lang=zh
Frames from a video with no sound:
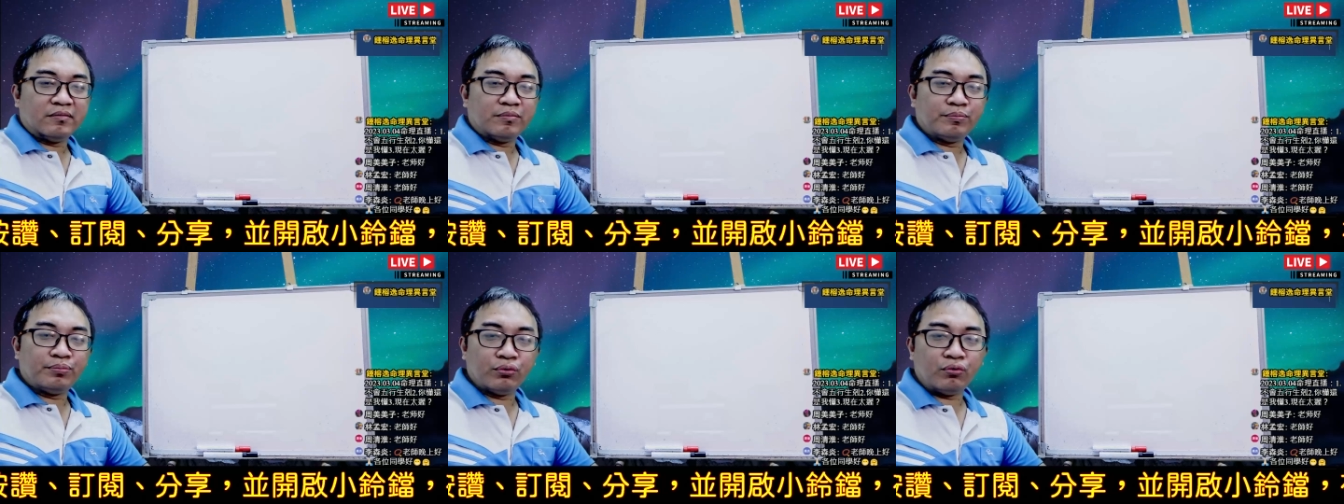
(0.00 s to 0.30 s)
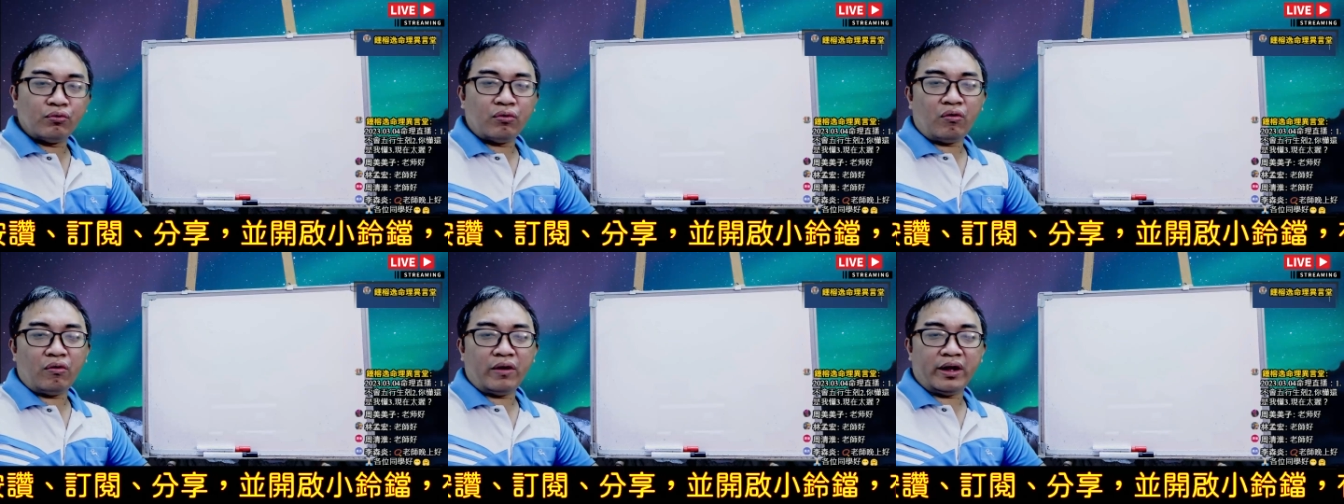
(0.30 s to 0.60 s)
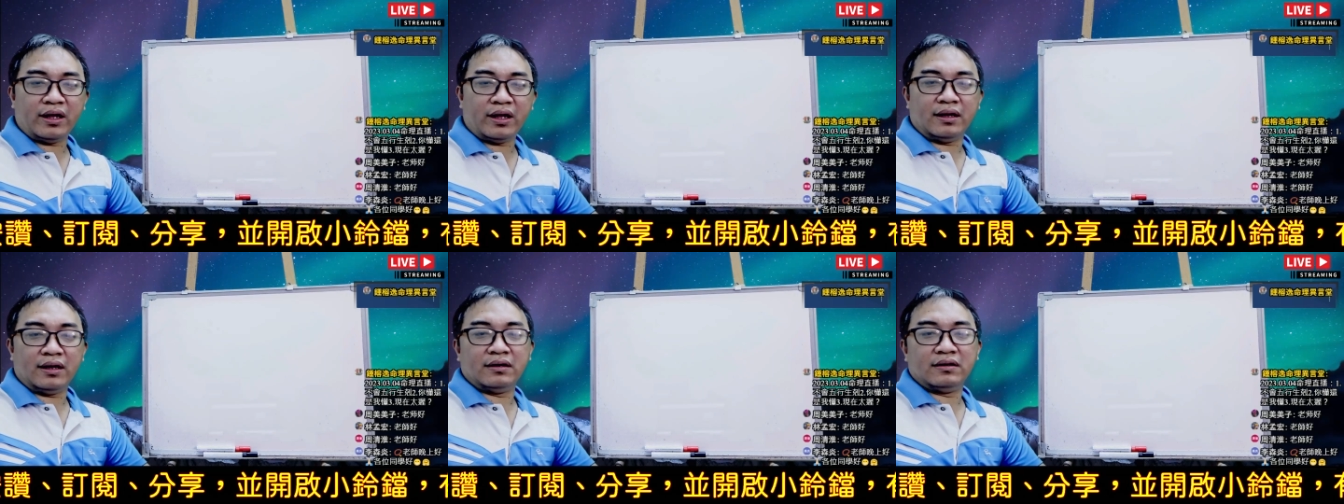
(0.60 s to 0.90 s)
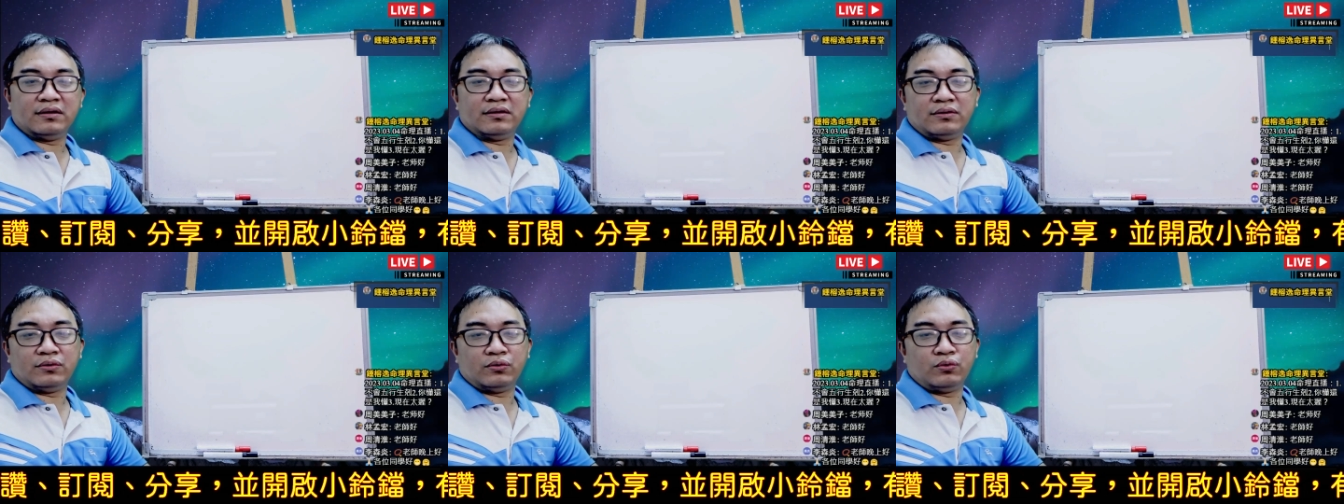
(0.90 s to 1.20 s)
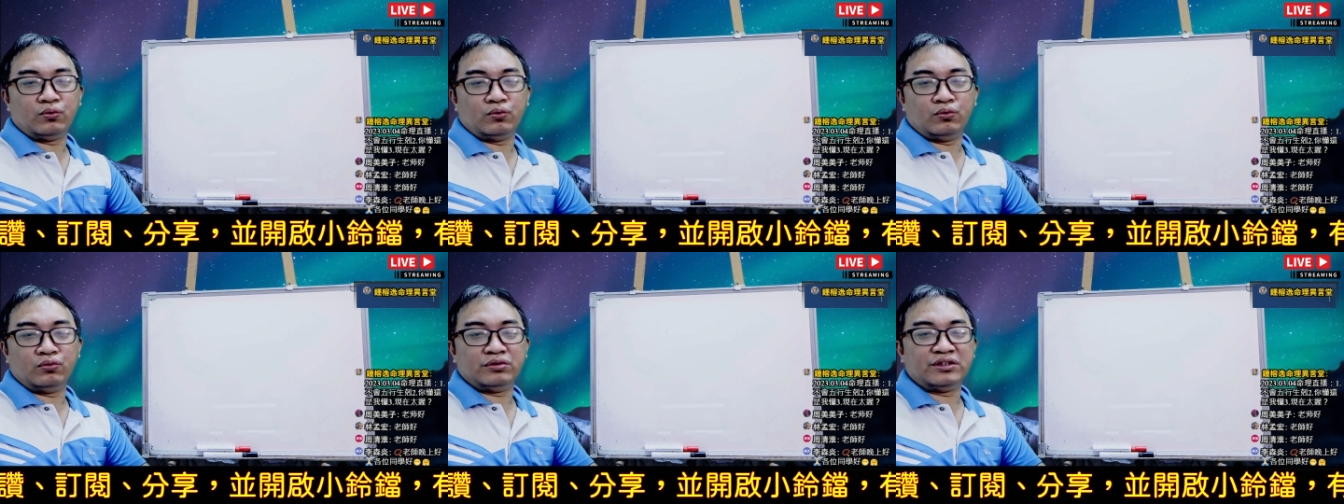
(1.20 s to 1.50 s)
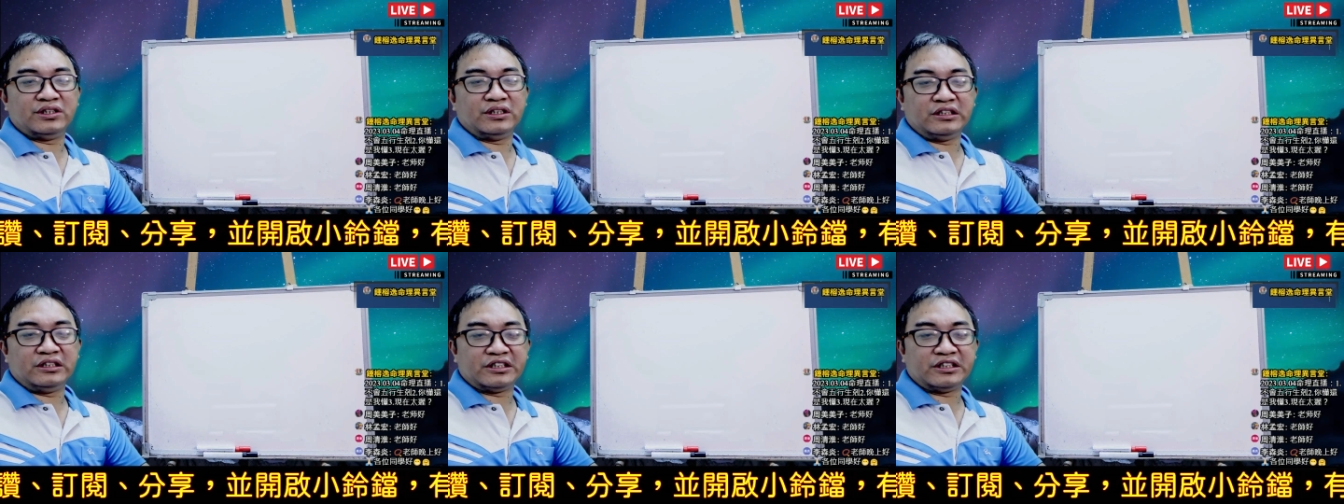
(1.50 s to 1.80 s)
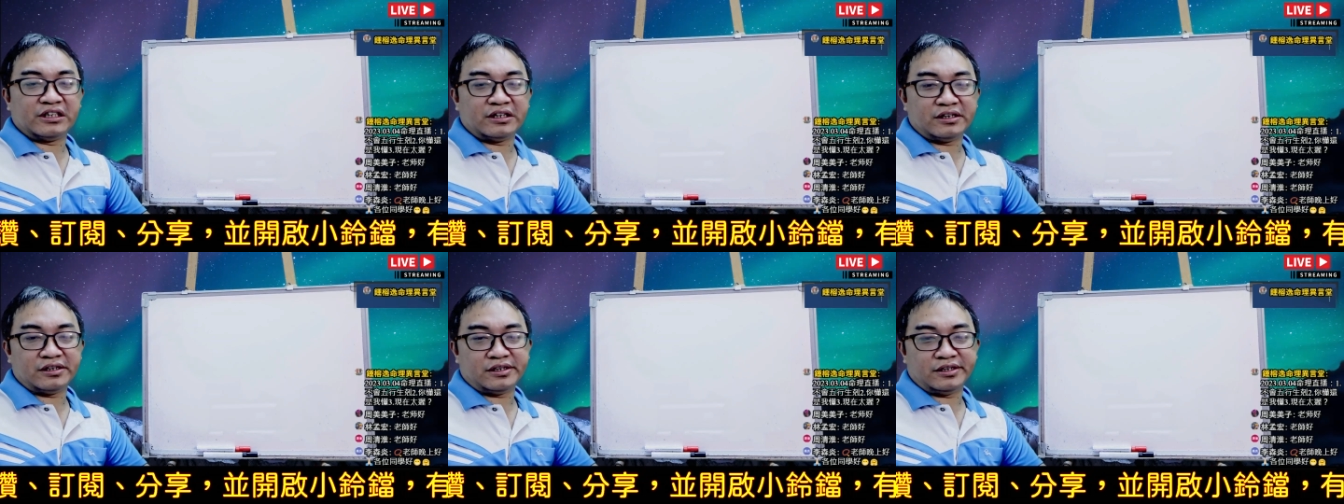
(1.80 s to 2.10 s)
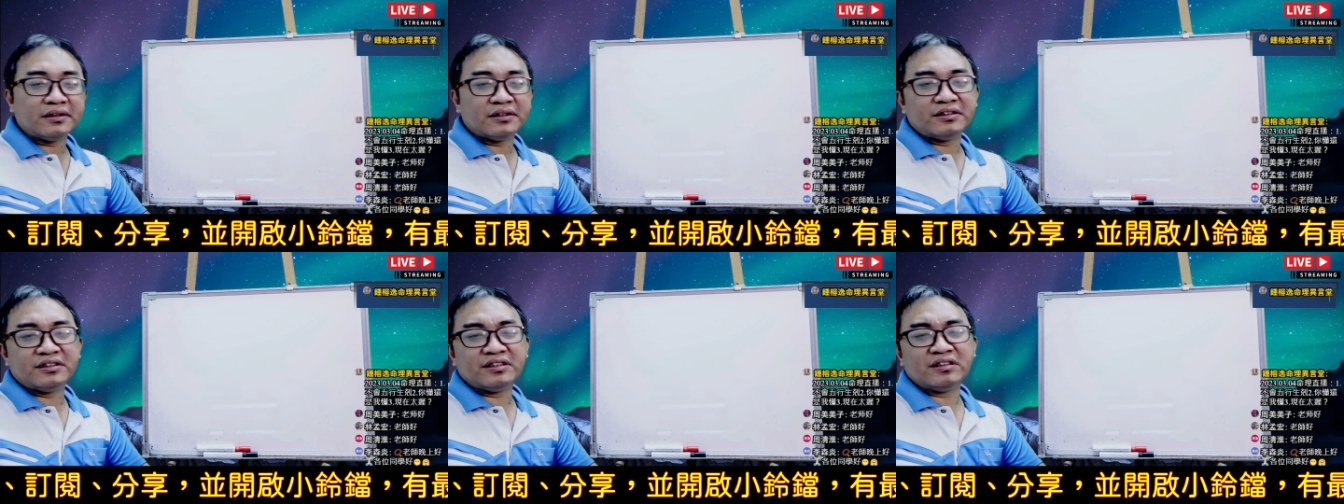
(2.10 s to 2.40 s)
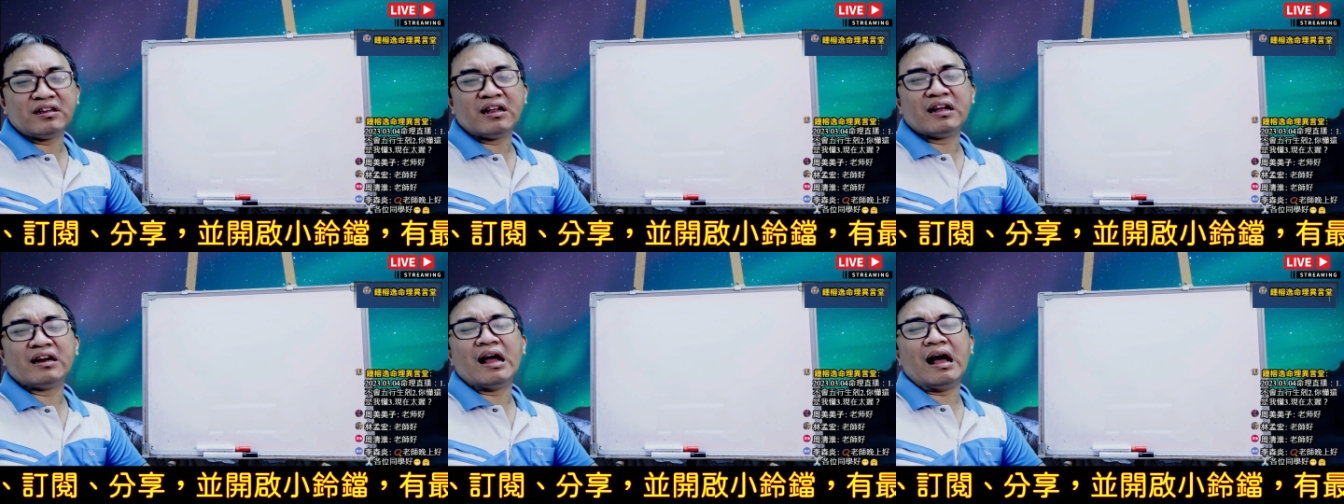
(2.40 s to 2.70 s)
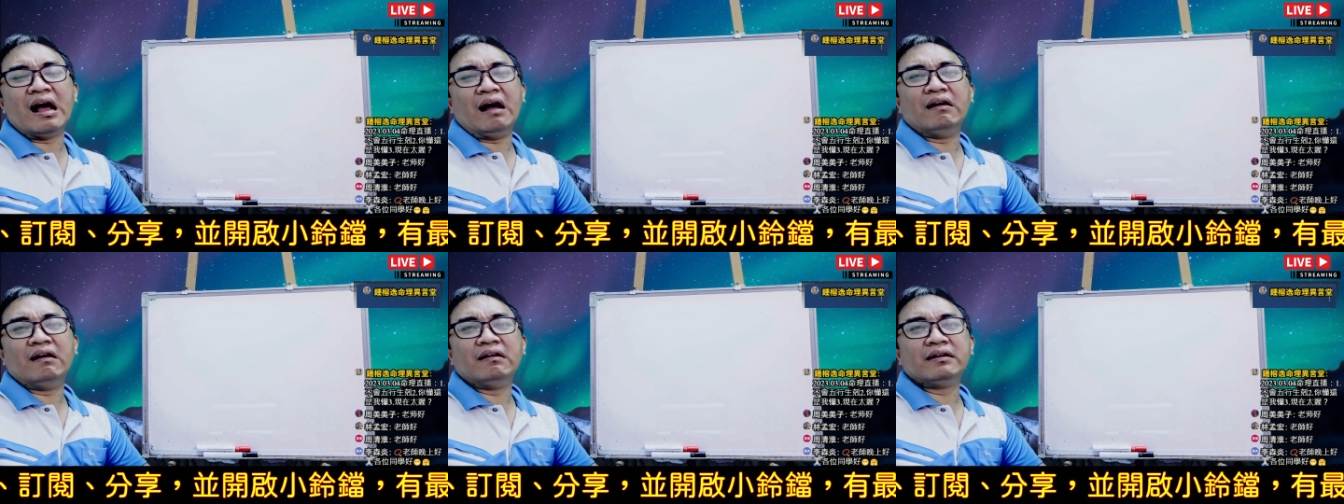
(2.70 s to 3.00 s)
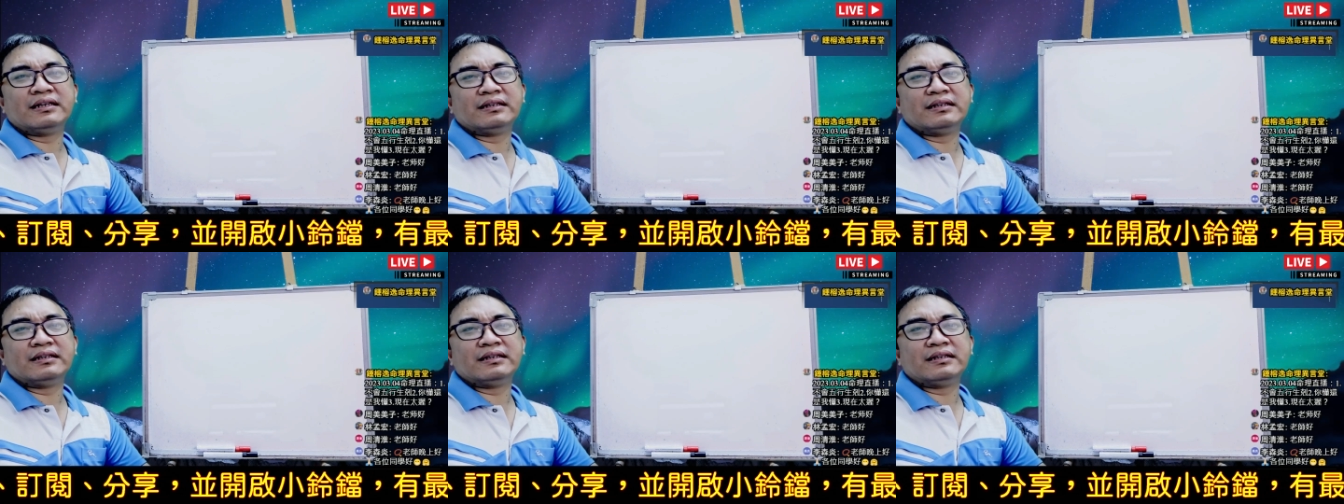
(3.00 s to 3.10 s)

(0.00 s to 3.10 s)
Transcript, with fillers: 不会五行生克，今天啊，